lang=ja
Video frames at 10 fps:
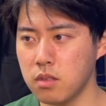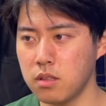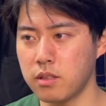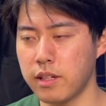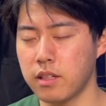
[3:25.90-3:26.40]

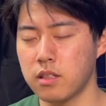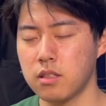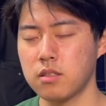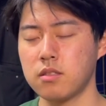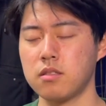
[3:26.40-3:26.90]
で
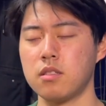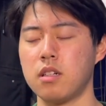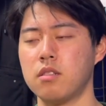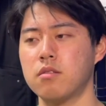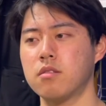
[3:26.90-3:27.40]
あ
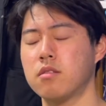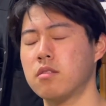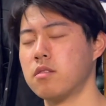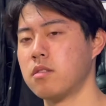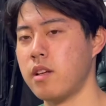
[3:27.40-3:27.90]
の
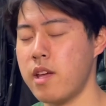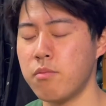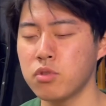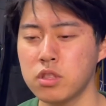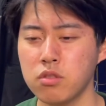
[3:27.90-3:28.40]
絵
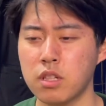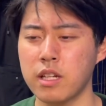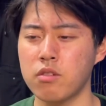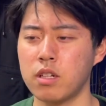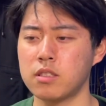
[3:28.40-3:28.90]
文字とか
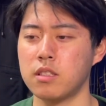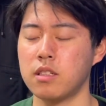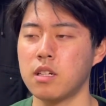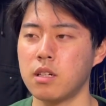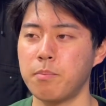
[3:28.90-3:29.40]
結構入ってて
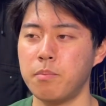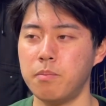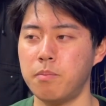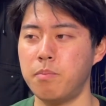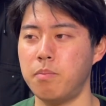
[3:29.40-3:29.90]
なんか
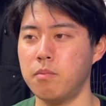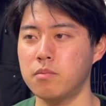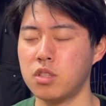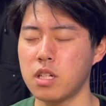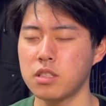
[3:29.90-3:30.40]

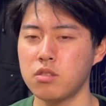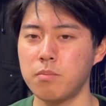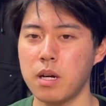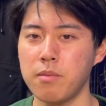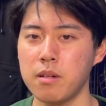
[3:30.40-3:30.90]
昔の
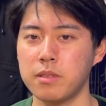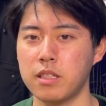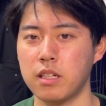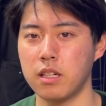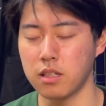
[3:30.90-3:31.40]
ババアみた
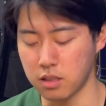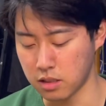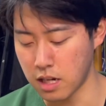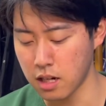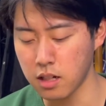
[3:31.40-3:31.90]
いな
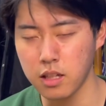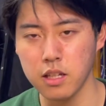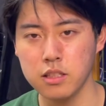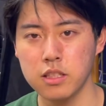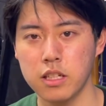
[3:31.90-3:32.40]
ガラケー
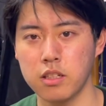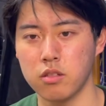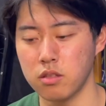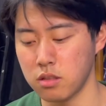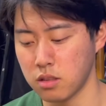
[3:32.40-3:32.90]
時代
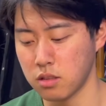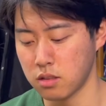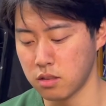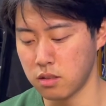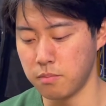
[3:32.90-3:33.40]
の
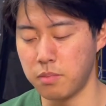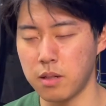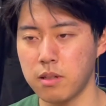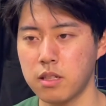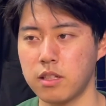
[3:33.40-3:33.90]

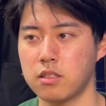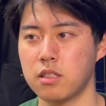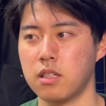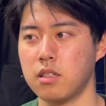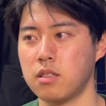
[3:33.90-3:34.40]
ババアのやつら
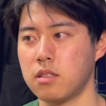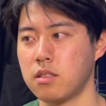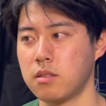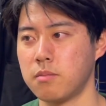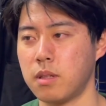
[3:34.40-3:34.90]

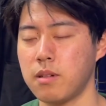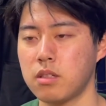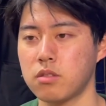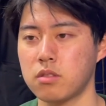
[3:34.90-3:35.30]
ババアの